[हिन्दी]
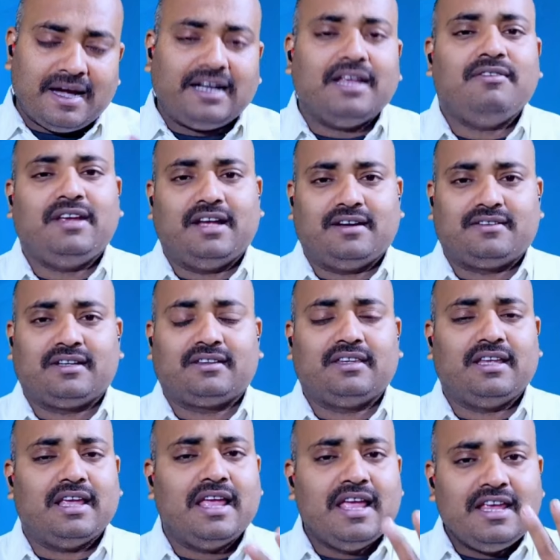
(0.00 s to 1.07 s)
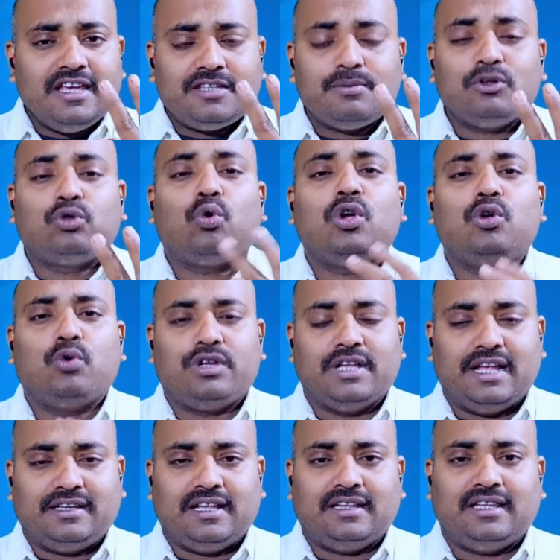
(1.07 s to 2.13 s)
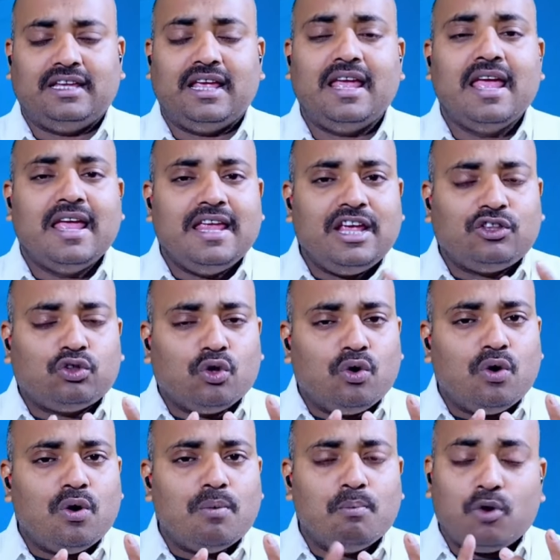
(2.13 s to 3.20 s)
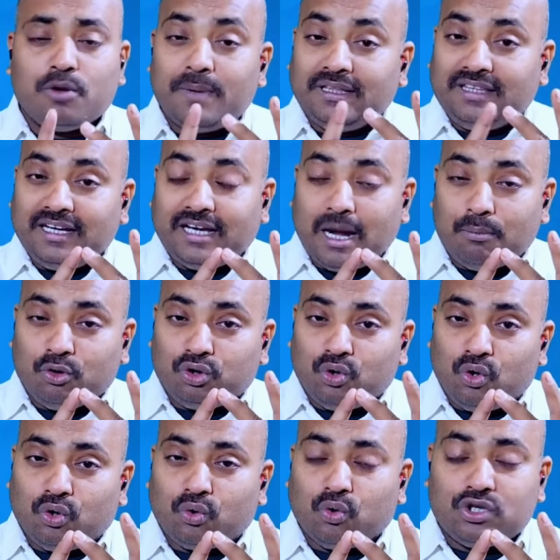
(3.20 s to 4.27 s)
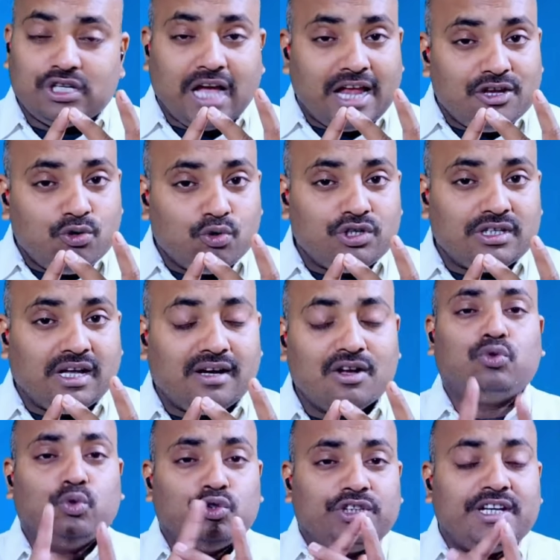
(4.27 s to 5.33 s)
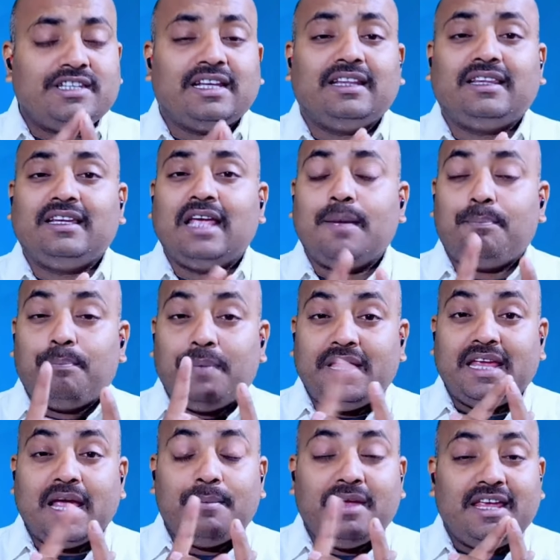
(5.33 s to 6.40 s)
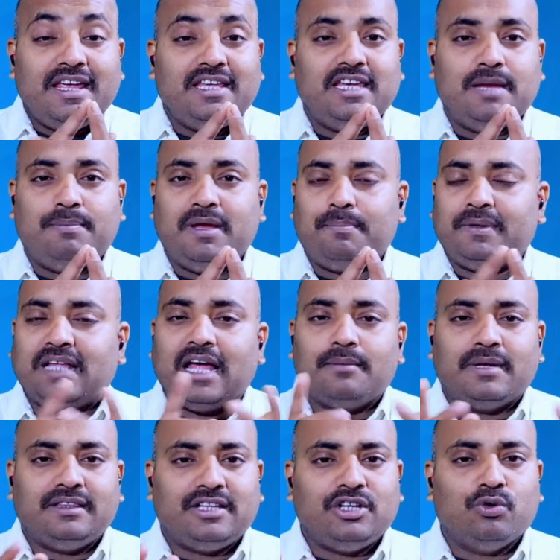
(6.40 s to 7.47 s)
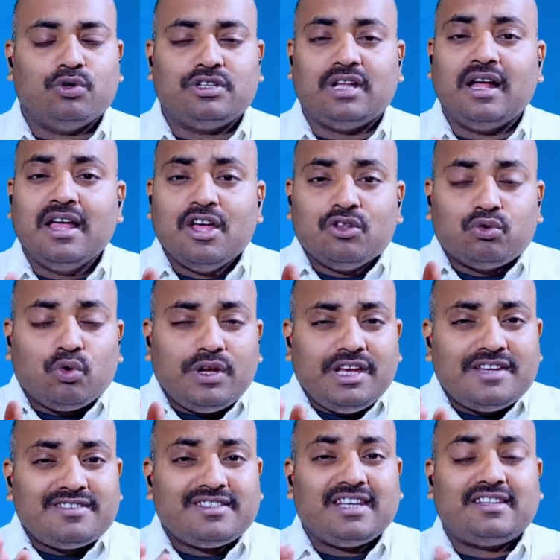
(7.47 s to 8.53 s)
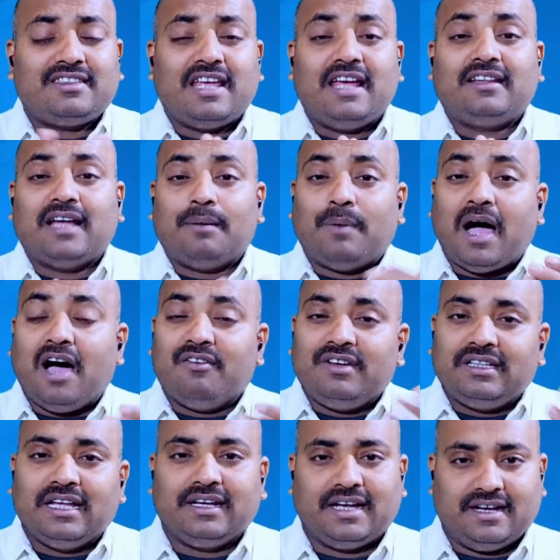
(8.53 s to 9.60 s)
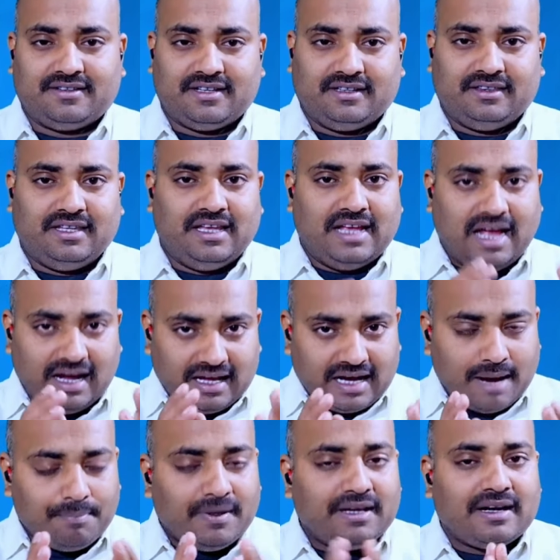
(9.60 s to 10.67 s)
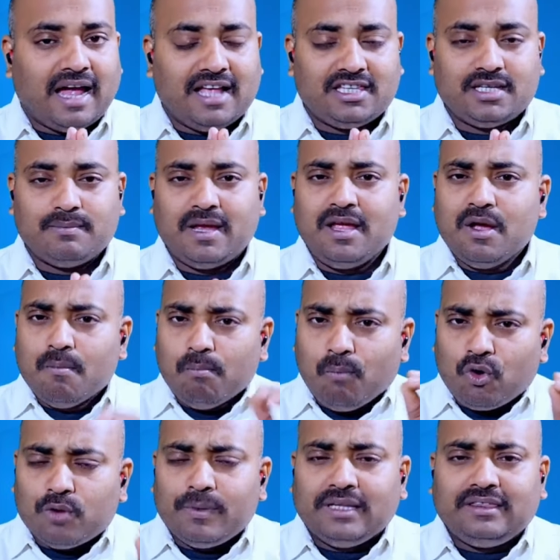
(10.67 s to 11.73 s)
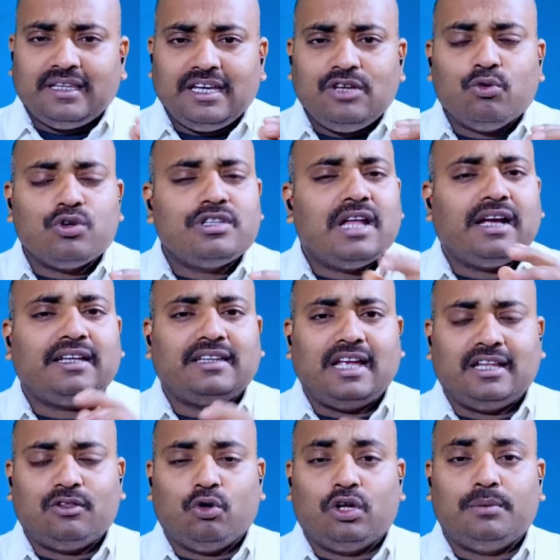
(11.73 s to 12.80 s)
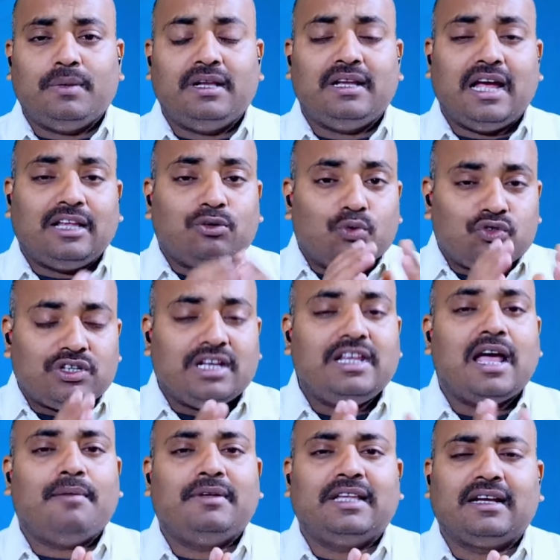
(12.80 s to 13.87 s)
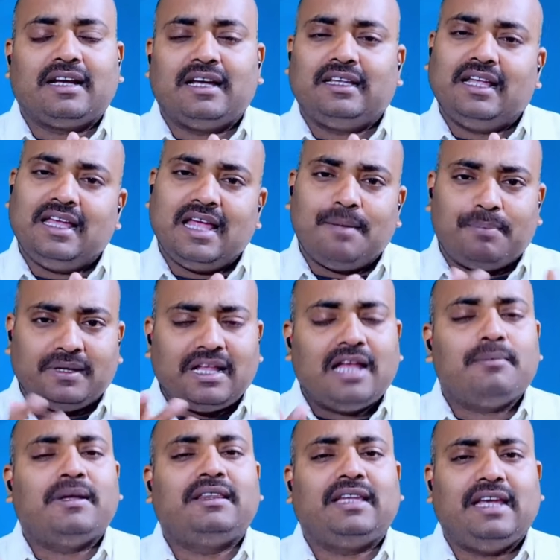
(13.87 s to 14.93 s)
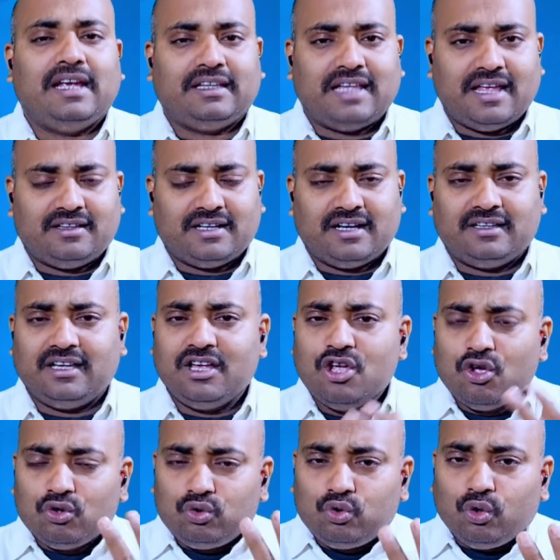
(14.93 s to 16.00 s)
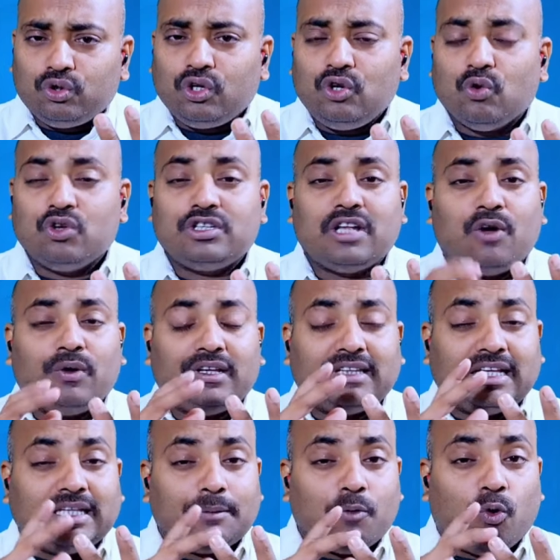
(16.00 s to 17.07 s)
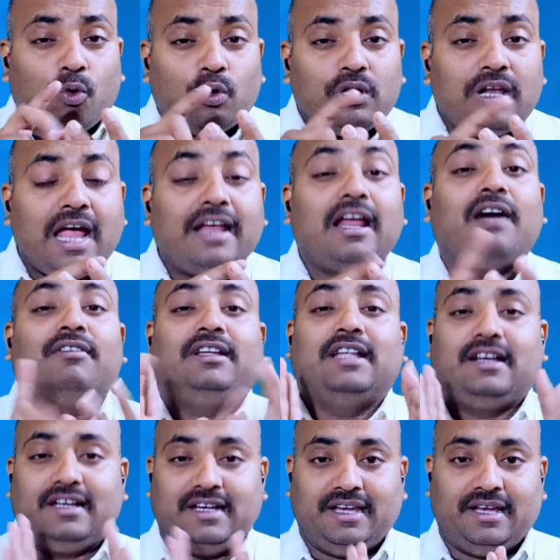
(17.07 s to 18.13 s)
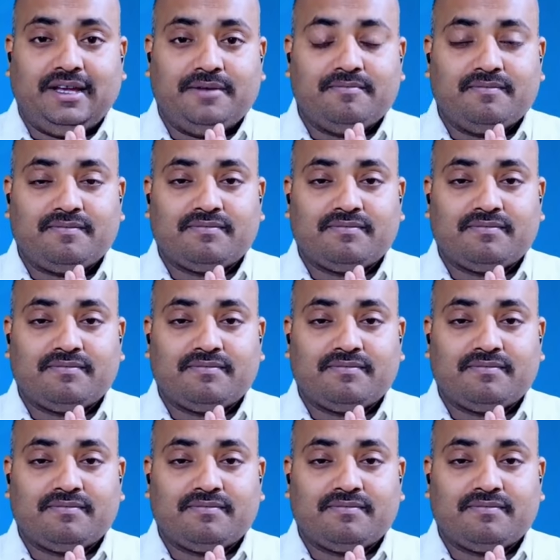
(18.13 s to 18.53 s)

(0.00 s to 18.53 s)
बैठे भी कर सकते हैं इसमें दो योजना चलती हैं एक तो मुख्यमंत्री ग्रामोद्योग रोजगार योजना दूसरी चलती है पीएम ईजीपी प्रधानमंत्री योजना तो इसके तहत आप आवेदन कर सकते हैं अगर आपके राज्य में मुख्यमंत्री योजना के तहत लोन मिल रहा है तो उसके लिए आवेदन करते हैं या प्रधानमंत्री के तहत करते हैं दोनों योजनाओं के तहत आप ऑनलाइन आवेदन करेंगे